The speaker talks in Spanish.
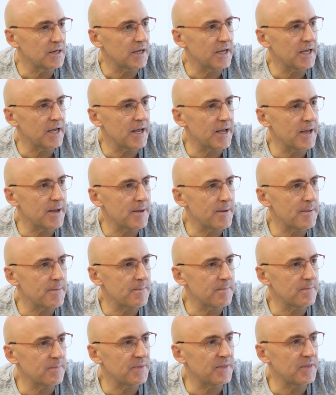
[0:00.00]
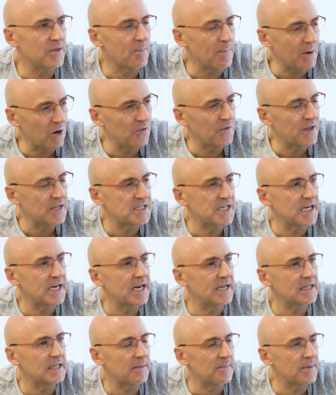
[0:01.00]
Eh, Don Balón de
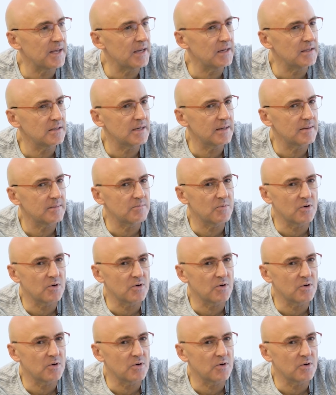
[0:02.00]
Chile también.